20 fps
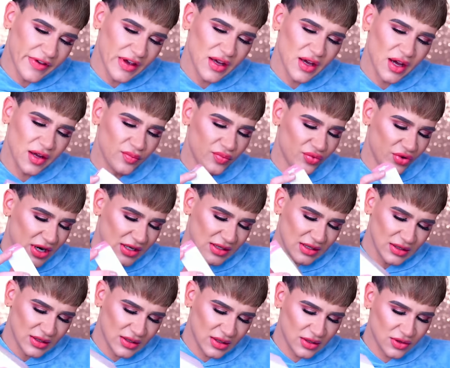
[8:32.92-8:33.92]
Finger- und
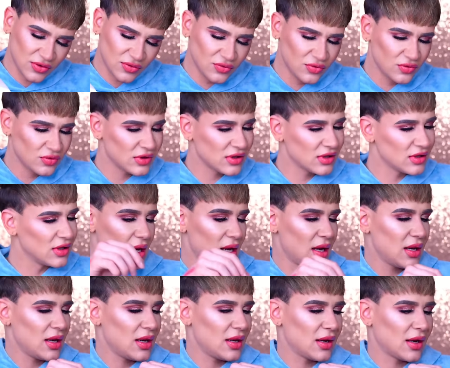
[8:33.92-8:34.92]
Bracelet-Tattoos?
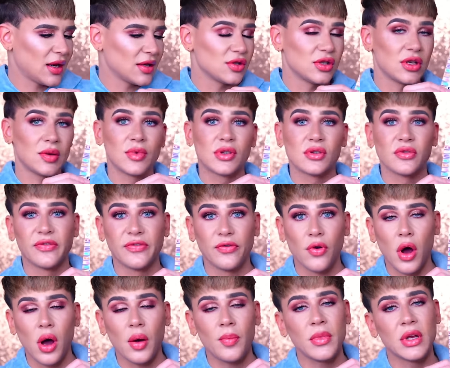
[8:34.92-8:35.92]
Ah ja, da kannst du dir mit so
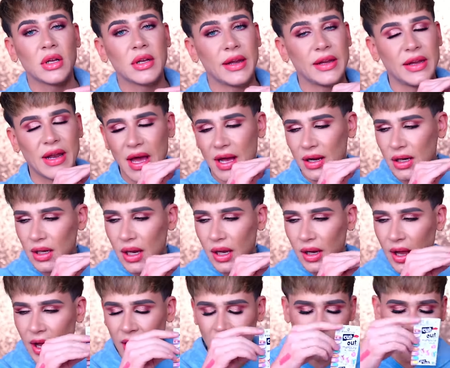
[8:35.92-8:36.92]
Formen in deinen
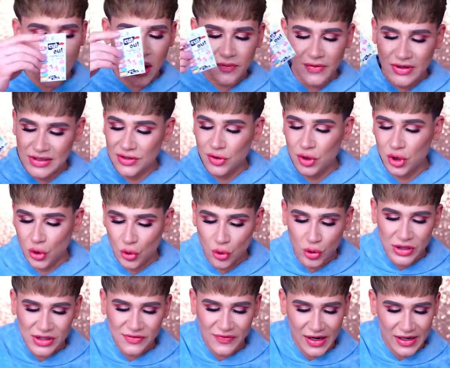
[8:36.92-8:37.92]
Nagellack reinmachen, was natürlich
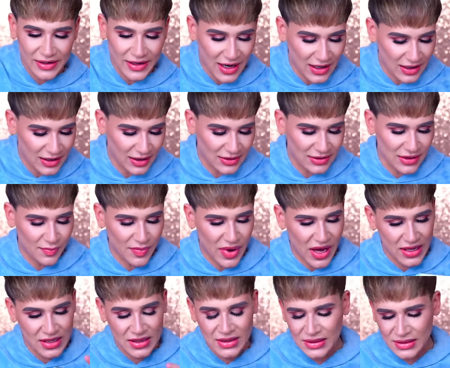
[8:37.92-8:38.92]
cool ist, weil Nagellack
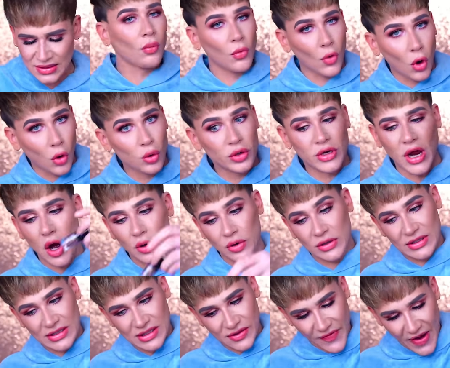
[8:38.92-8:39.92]
dabei ist. Oder
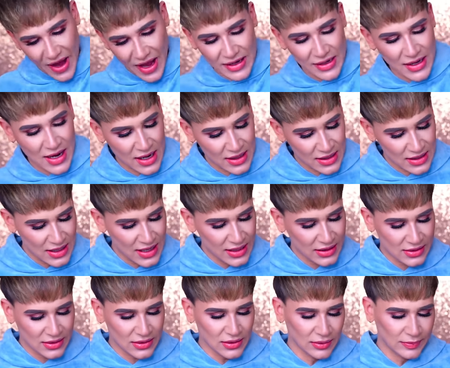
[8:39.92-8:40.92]
auch zwei
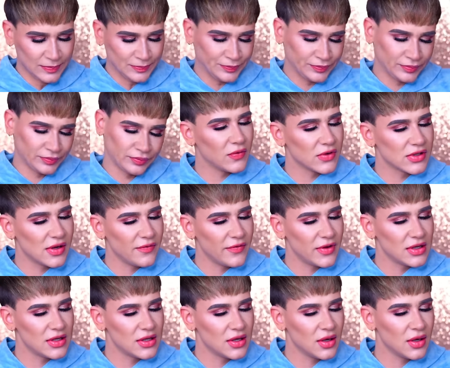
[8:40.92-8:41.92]
Nagellecke. Was haben
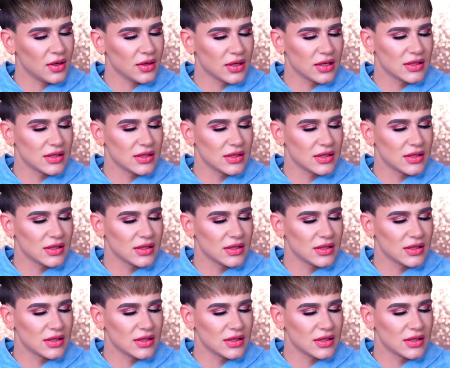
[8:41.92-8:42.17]
wir hier?